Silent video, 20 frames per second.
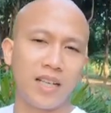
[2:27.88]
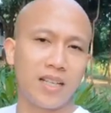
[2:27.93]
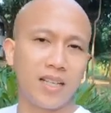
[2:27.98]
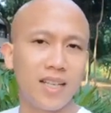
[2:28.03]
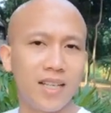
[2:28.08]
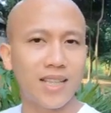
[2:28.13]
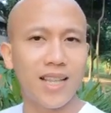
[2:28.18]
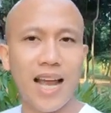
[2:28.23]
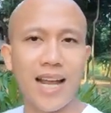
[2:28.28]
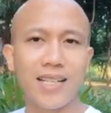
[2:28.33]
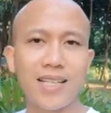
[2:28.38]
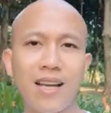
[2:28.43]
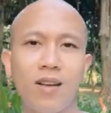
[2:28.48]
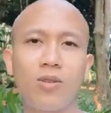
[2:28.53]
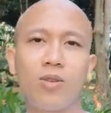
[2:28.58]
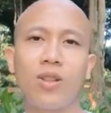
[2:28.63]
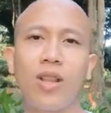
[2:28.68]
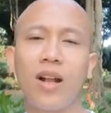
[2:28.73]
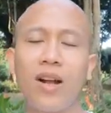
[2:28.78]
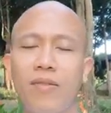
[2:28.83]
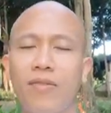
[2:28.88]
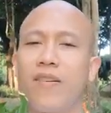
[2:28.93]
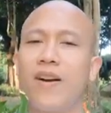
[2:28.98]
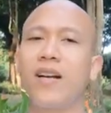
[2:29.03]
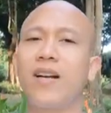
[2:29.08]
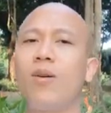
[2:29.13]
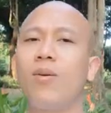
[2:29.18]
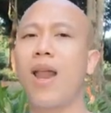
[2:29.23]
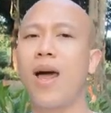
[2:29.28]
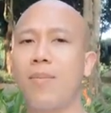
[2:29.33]
nhưng tại sao chúng ta lại vẫn
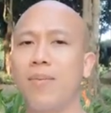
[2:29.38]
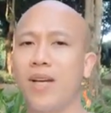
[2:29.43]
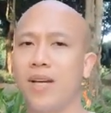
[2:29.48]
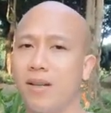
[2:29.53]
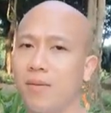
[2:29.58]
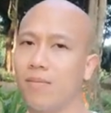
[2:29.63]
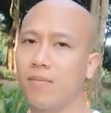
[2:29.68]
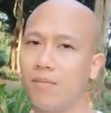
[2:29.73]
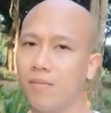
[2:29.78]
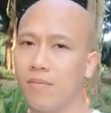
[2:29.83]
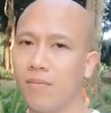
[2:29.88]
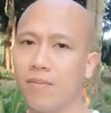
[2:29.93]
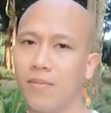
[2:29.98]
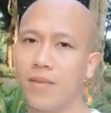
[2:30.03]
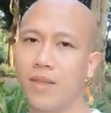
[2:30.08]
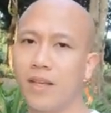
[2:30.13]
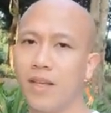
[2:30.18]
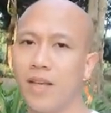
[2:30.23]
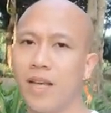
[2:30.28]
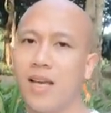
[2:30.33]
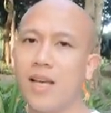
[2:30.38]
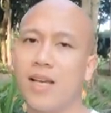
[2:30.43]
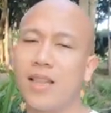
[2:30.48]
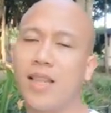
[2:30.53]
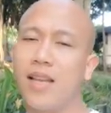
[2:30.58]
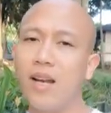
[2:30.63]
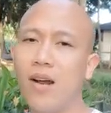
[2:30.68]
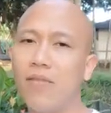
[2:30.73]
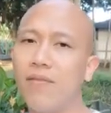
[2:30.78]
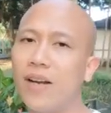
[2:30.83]
không làm được
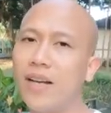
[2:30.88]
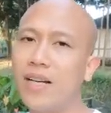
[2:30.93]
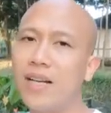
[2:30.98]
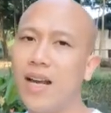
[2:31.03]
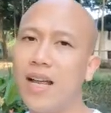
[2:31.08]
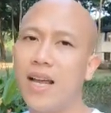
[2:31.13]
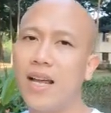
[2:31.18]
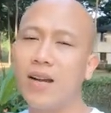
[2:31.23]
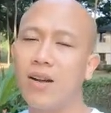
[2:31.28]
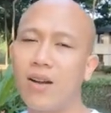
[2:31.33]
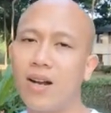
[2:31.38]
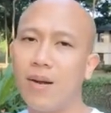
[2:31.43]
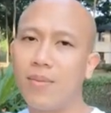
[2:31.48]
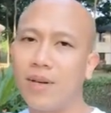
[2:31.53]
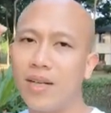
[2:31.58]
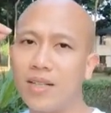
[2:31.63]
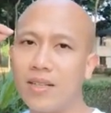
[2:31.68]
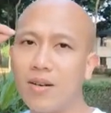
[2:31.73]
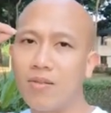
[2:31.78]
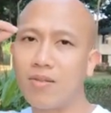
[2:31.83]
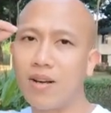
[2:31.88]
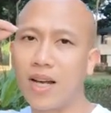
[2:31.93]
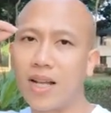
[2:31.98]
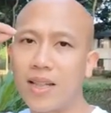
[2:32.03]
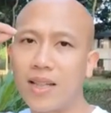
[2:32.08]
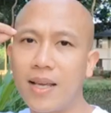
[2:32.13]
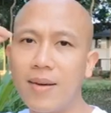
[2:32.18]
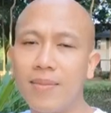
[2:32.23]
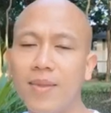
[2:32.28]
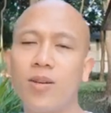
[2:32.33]
thì nó vấn đề nó nằm ở trong cái
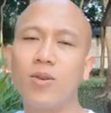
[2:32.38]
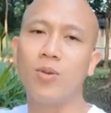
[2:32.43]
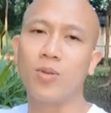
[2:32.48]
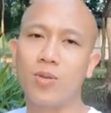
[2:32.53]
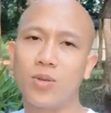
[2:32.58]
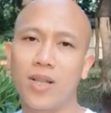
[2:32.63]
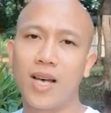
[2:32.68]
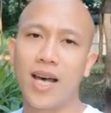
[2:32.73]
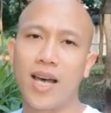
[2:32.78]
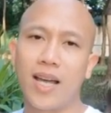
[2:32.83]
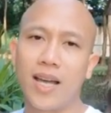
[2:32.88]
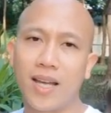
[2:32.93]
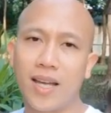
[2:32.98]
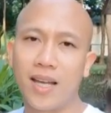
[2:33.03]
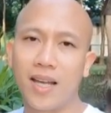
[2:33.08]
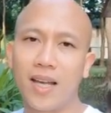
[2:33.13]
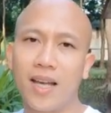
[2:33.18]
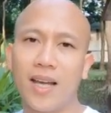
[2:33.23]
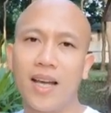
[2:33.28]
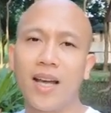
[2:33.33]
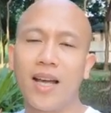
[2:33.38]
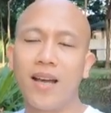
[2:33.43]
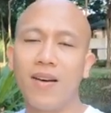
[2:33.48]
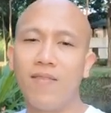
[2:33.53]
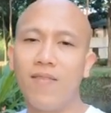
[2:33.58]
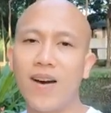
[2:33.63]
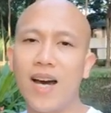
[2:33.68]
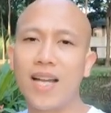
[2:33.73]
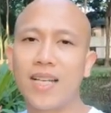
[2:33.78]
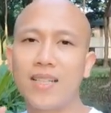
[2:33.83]
tiềm thức của chúng ta
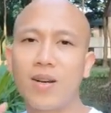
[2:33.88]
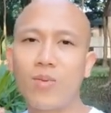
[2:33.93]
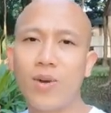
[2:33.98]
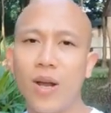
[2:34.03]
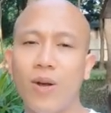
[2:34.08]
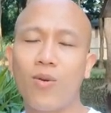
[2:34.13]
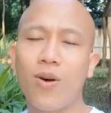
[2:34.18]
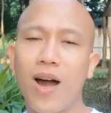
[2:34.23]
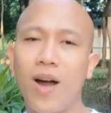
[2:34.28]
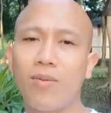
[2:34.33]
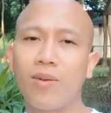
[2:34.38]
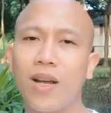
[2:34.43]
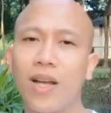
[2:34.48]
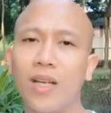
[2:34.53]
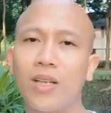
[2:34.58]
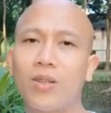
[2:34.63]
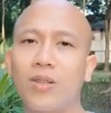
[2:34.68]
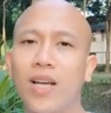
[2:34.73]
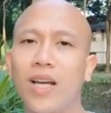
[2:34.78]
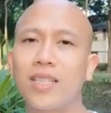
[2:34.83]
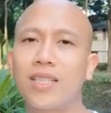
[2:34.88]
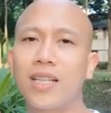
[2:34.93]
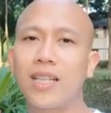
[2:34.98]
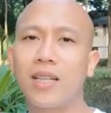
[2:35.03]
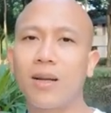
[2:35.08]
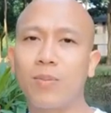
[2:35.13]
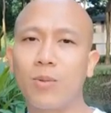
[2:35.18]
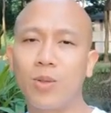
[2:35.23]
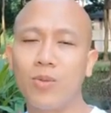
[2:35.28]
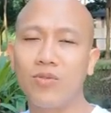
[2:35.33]
và trong cái khóa học này chúng ta sẽ
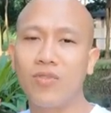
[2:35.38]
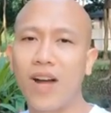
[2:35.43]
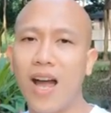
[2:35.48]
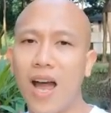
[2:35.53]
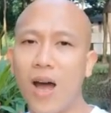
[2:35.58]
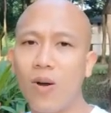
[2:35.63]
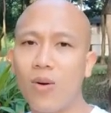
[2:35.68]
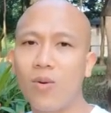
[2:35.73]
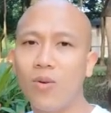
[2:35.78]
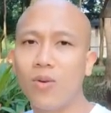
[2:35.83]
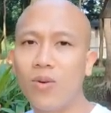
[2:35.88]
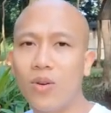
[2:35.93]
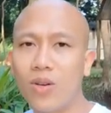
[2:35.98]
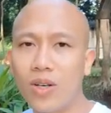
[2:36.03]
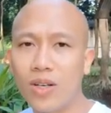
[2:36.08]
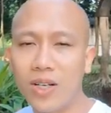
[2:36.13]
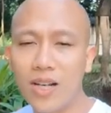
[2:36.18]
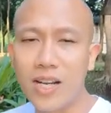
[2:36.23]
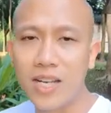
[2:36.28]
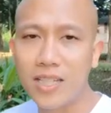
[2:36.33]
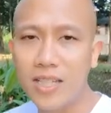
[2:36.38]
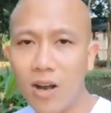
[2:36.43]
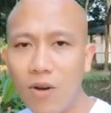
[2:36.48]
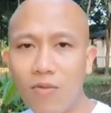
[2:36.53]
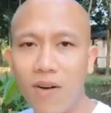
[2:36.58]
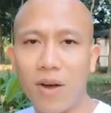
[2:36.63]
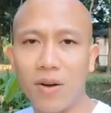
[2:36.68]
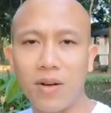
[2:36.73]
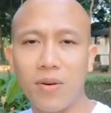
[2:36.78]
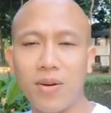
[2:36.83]
tập trung vào đi sâu
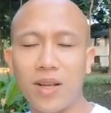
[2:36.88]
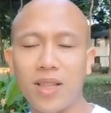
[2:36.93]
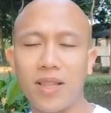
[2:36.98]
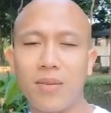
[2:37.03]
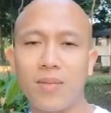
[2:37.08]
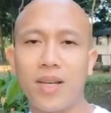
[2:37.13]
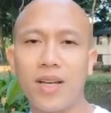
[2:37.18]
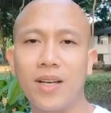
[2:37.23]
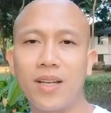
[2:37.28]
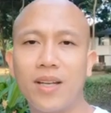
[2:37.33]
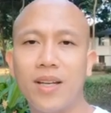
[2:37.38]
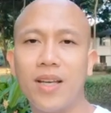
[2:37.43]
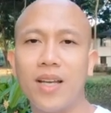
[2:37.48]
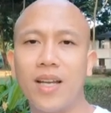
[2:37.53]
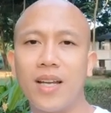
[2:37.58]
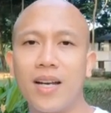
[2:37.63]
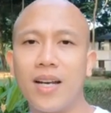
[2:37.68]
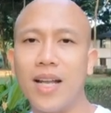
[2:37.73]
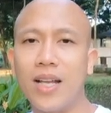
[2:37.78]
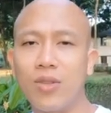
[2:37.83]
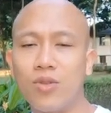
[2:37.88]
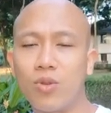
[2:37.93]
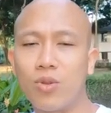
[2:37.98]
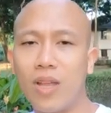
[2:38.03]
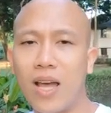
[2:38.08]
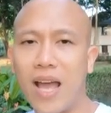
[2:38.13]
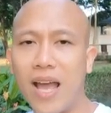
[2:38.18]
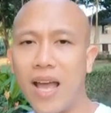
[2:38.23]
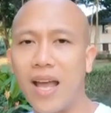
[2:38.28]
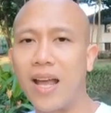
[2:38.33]
vào trong cái tiềm thức để chúng
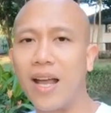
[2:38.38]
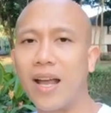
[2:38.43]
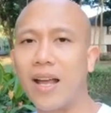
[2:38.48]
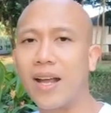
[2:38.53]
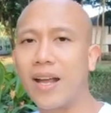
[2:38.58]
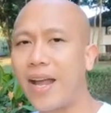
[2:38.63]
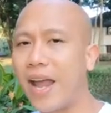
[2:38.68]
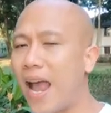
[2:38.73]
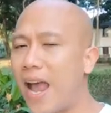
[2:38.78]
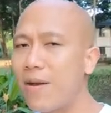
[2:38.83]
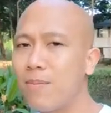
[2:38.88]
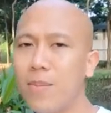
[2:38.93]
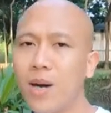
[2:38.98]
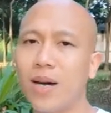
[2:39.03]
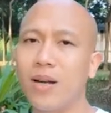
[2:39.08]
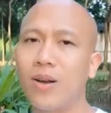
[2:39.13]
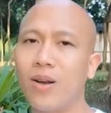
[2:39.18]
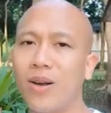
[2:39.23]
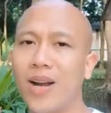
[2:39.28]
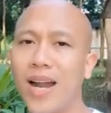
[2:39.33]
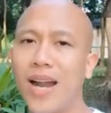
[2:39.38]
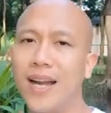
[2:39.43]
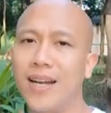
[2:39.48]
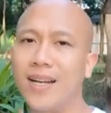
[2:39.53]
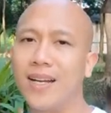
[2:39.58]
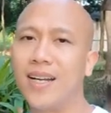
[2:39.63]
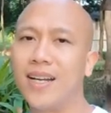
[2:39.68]
ta khai mở nó ra